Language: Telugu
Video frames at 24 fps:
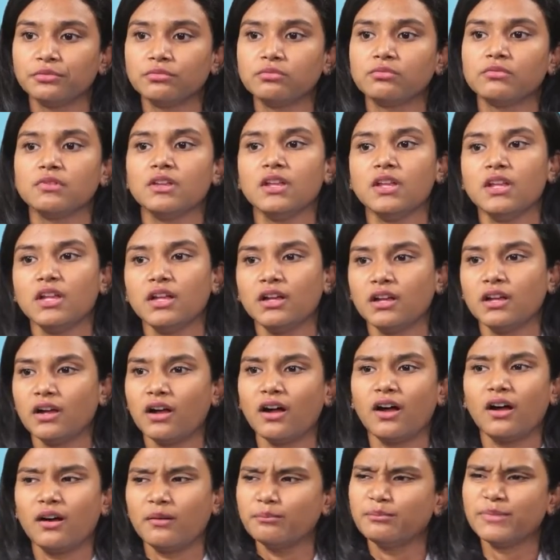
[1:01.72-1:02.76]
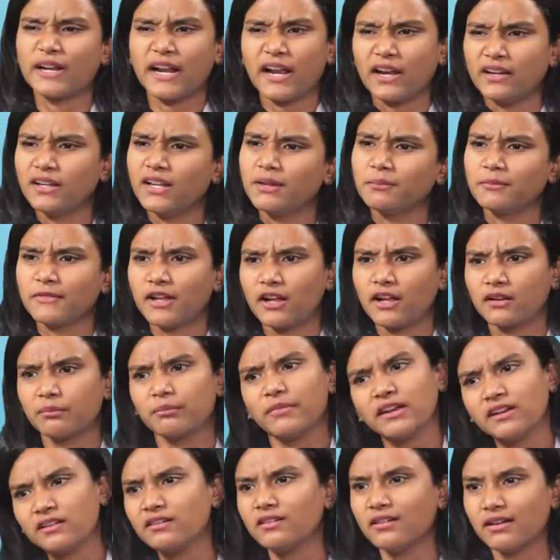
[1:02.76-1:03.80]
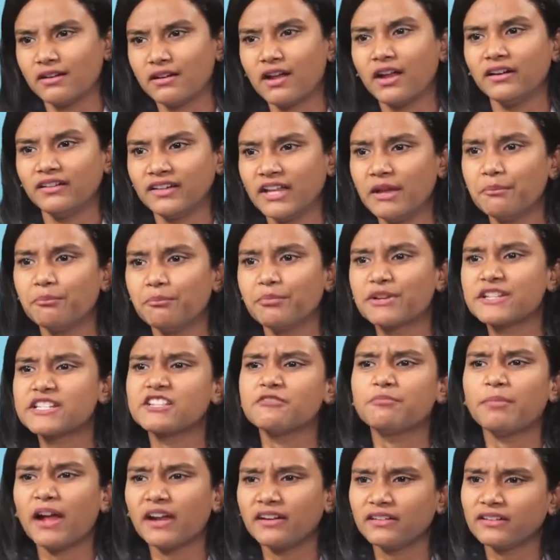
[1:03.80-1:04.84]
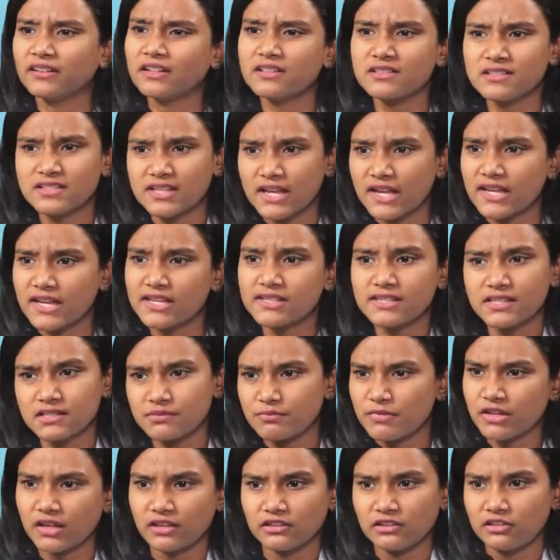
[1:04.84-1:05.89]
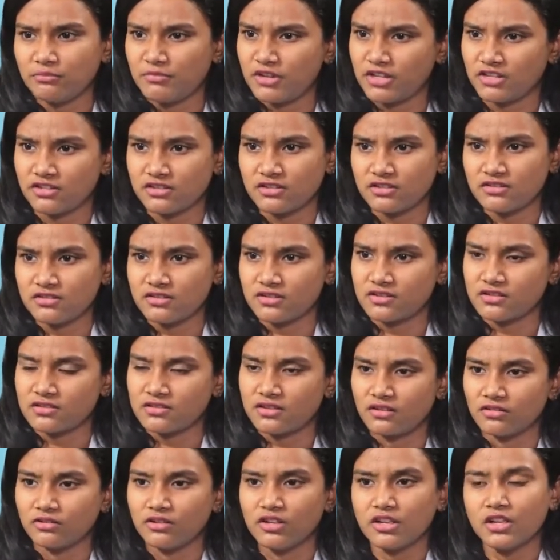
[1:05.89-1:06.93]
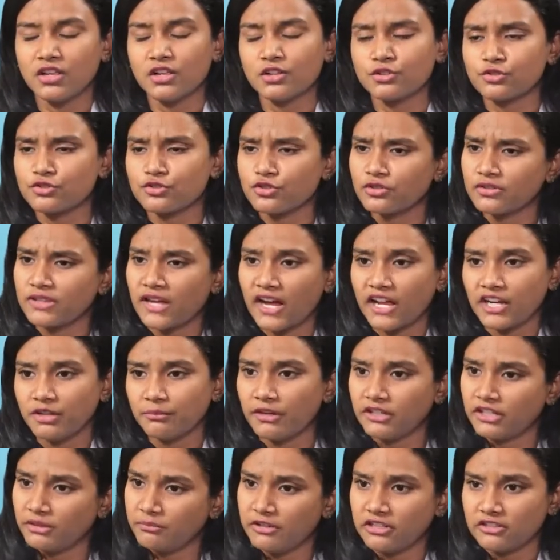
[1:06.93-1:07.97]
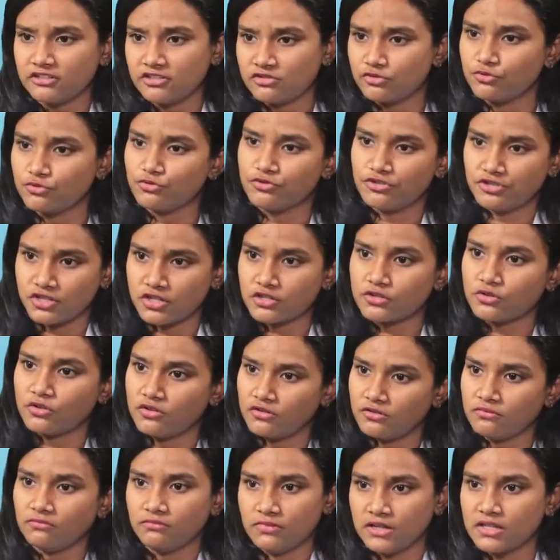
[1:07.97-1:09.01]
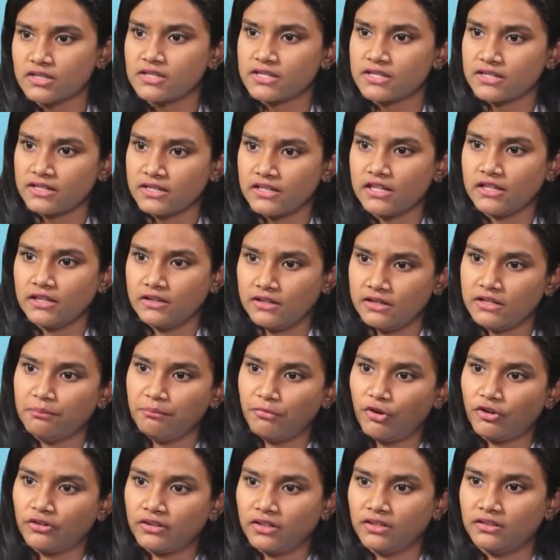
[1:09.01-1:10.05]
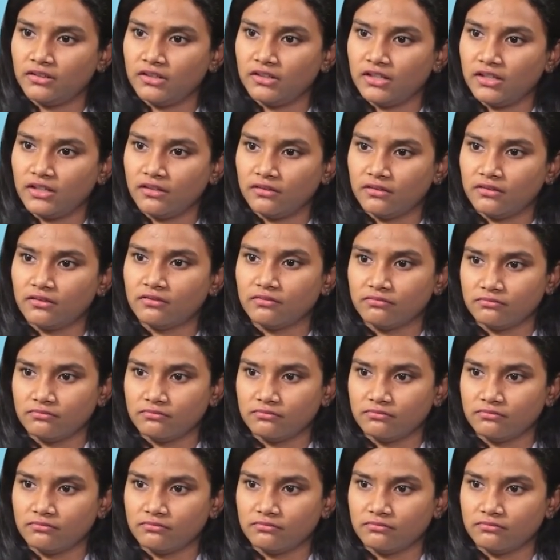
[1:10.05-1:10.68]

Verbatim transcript: టు బ్రాండ్ నేమ్ కాకపోయినా అంటే అబ్రెసివ్ పార్టికల్ సైజెస్ మీకు అందులో మెన్షన్ చేస్తారు సో దాన్ని బట్టి మీరు చూస్ చేసుకోవడం ఇట్స్ అన్ ఇంపార్టెంట్ థింగ్